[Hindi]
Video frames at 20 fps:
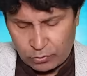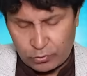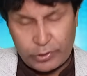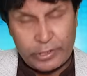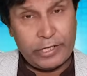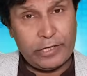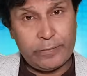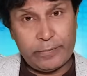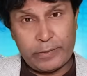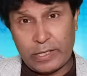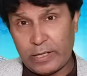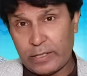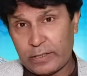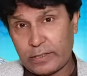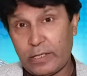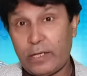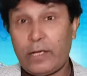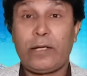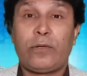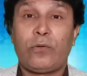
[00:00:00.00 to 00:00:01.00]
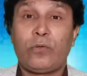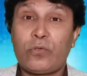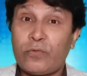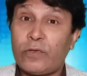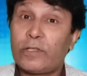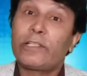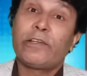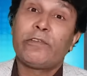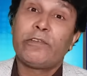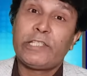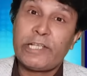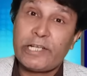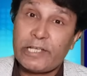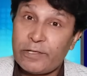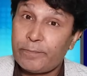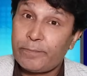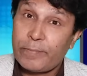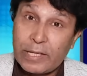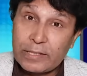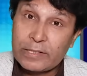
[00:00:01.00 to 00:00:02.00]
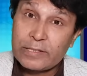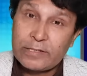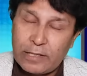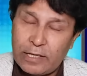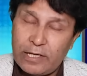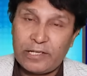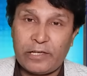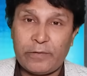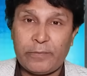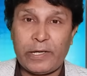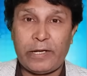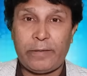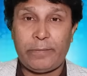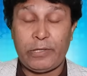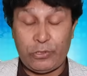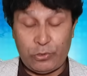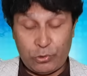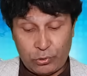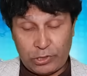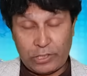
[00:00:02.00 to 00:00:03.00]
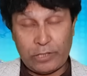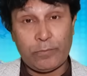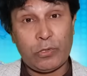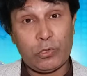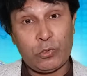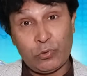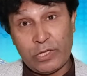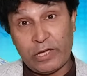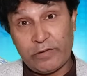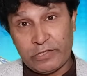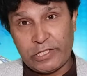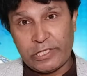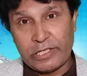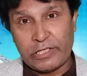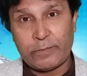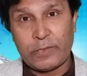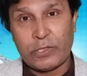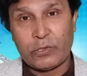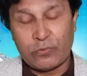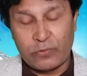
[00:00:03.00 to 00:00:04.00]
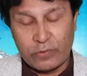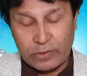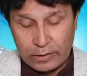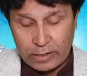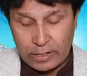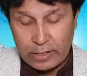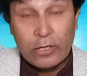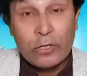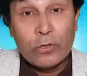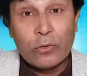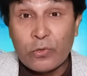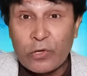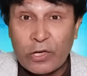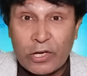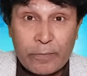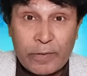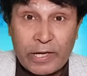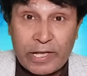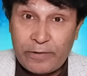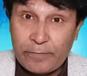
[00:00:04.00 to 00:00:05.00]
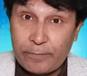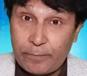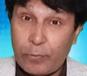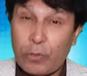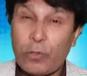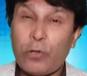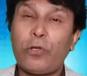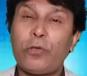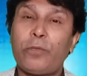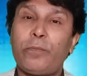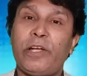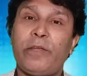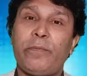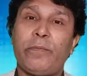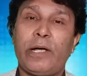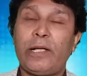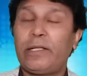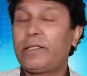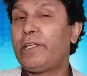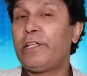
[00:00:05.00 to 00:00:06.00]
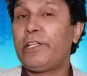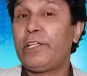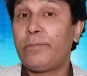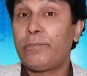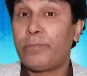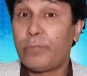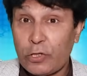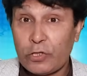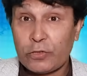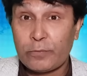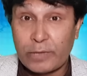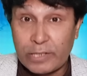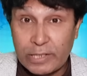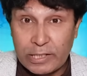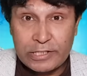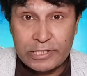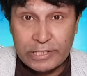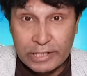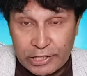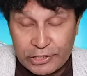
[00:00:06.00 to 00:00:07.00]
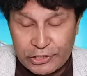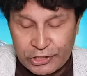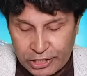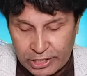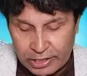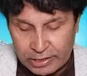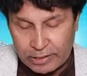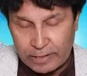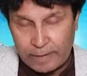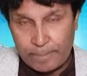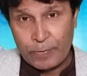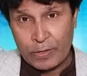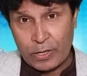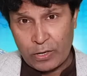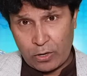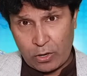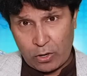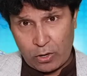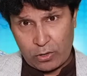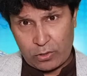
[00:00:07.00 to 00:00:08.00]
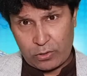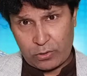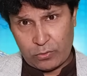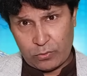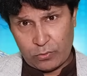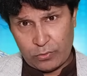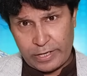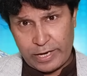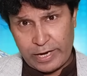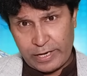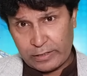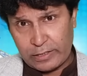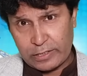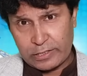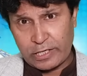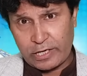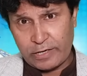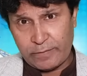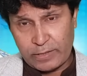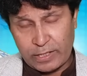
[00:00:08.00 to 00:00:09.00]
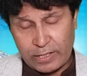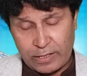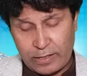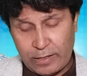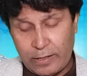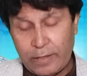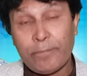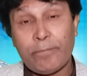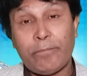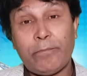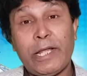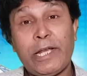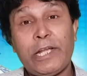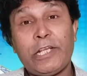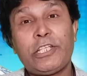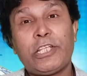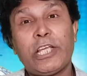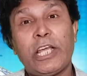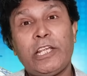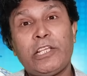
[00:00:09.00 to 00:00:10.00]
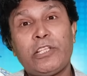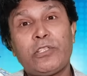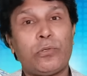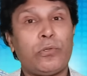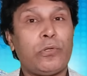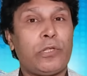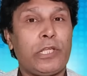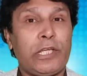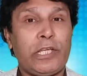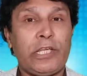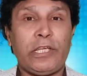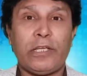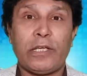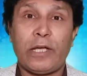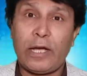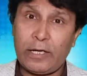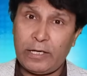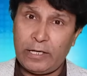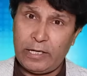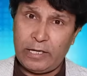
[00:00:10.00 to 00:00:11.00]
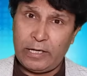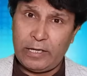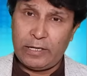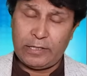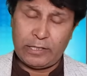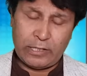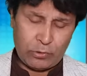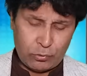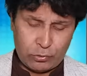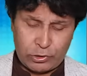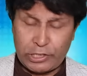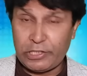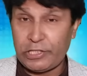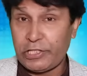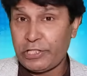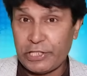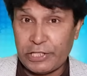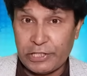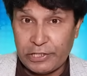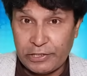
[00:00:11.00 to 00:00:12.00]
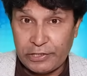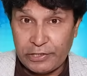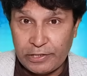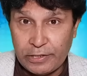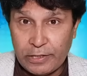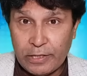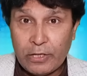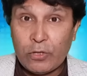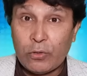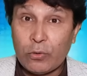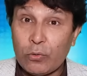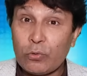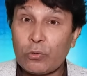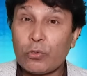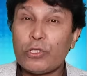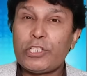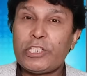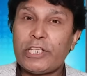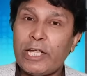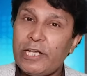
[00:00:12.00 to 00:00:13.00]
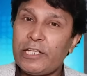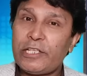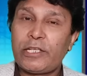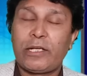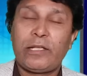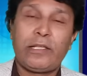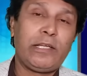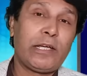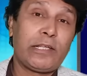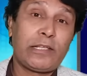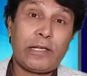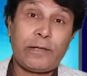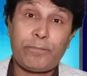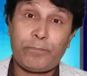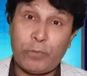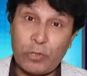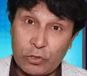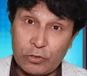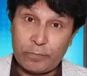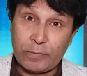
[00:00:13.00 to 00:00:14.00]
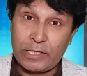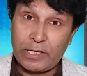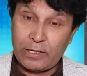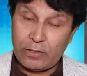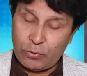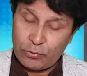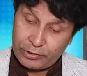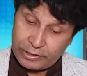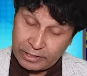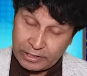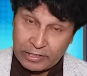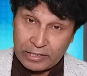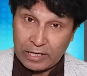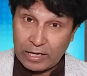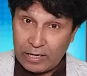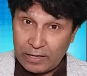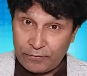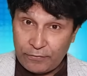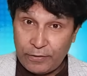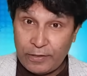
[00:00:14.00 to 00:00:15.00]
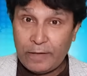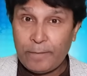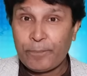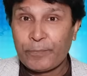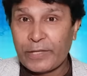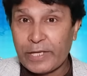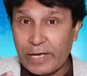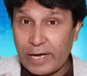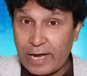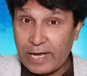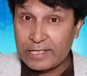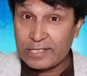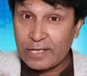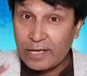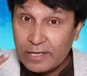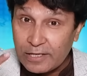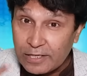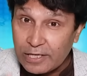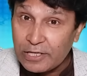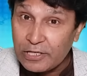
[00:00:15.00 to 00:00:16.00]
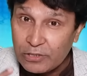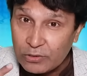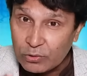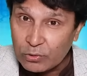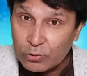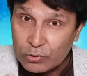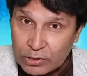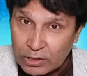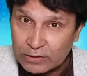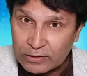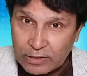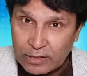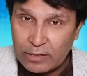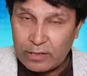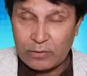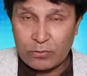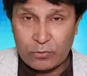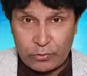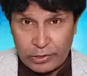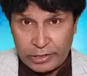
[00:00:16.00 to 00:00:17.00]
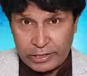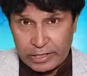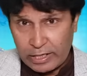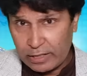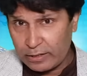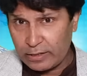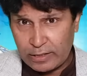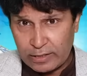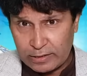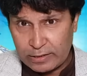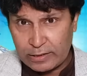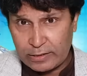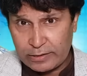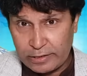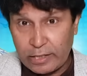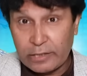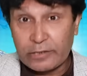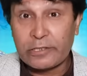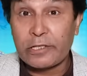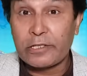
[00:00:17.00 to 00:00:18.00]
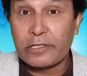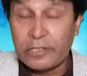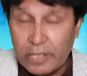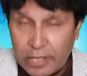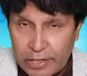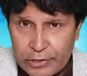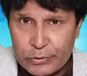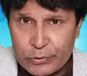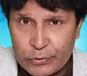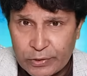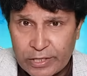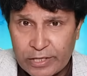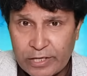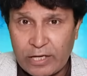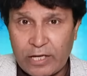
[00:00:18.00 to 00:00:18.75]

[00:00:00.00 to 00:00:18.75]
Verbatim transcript: उन्होंने इमरान खान उस वक्त के वज़ी अजम पाकिस्तान के बारे में जो कि मौजूदा वज़ी अजम थे उस वक्त उनके बारे में बहुत बड़ी बात की थी बहुत बड़ा चैलेंज किया था और उन एंकर साहब का मैंने चैलेंज सुनते ही अगले या दूसरे तीसरे दिन ही उनको चैलेंज कर दिया था बहुत बड़ा उनके ख़िलाफ़ कि ऐसा नहीं हो सकता उन्होंने क्या कहा था डॉक्टर दानिश उनका